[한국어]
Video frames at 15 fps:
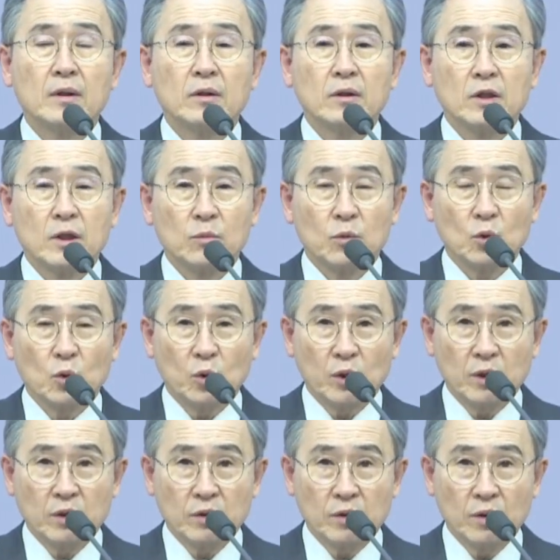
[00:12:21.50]
그러므로
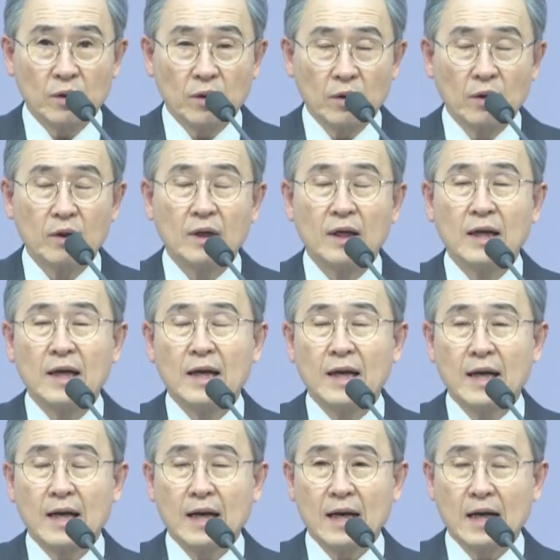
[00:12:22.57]
우리는 늘
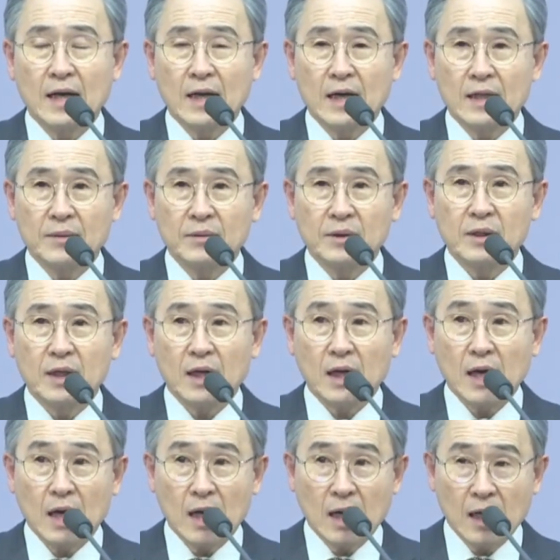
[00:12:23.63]
하나님을
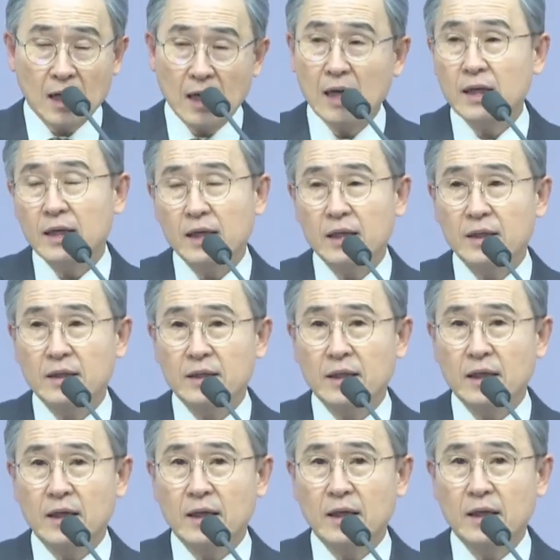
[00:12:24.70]
가까이 해야
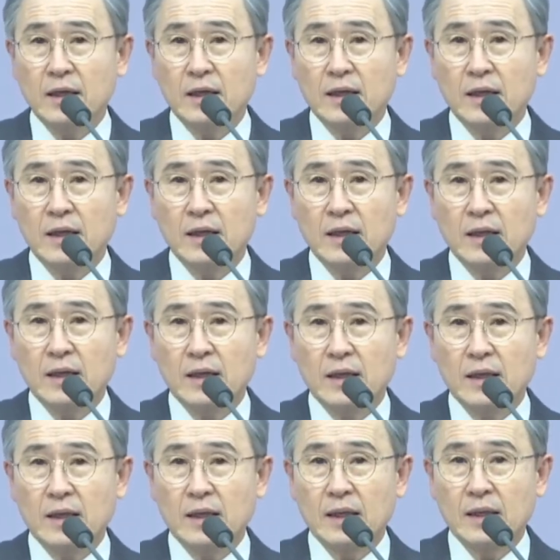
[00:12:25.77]
된다.
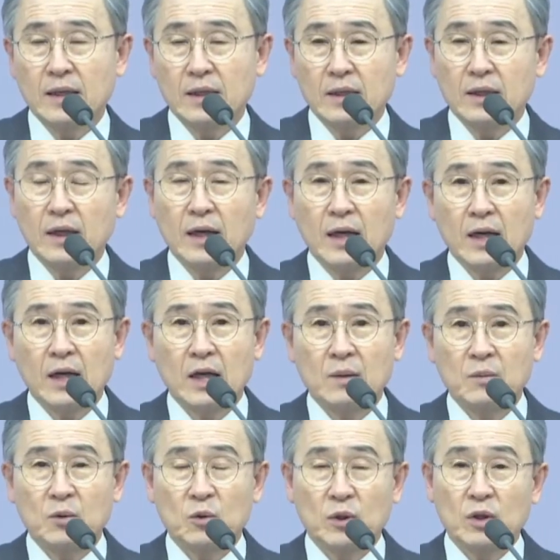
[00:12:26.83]
그래야
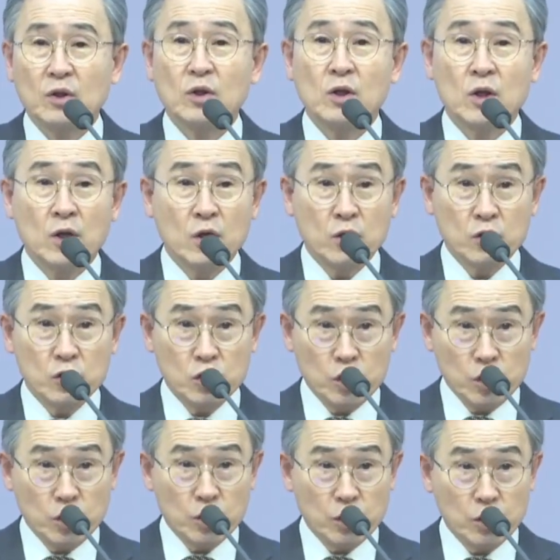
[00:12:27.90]
하나님이 우리를
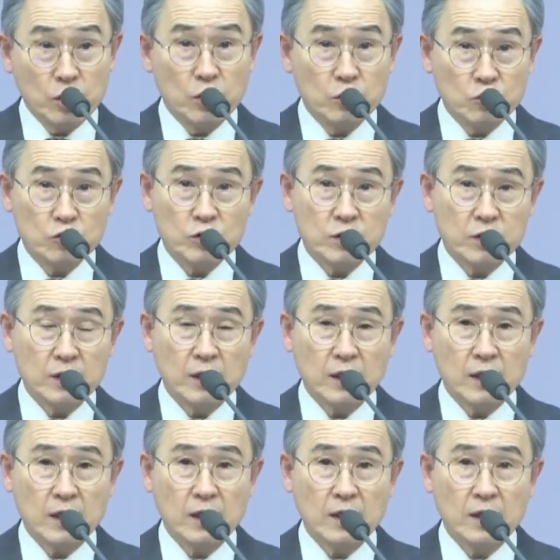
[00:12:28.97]
지켜
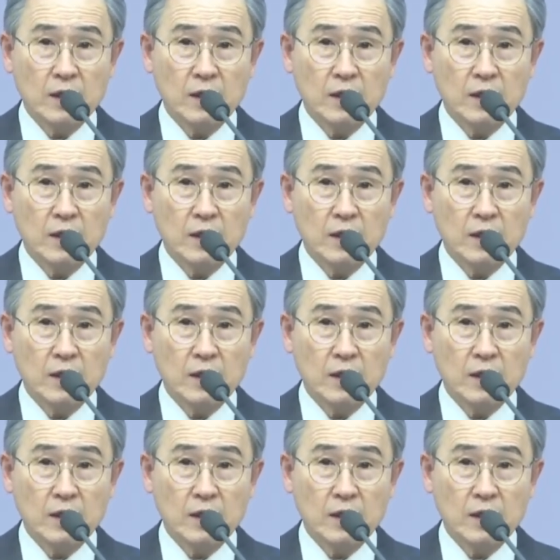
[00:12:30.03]
주신다.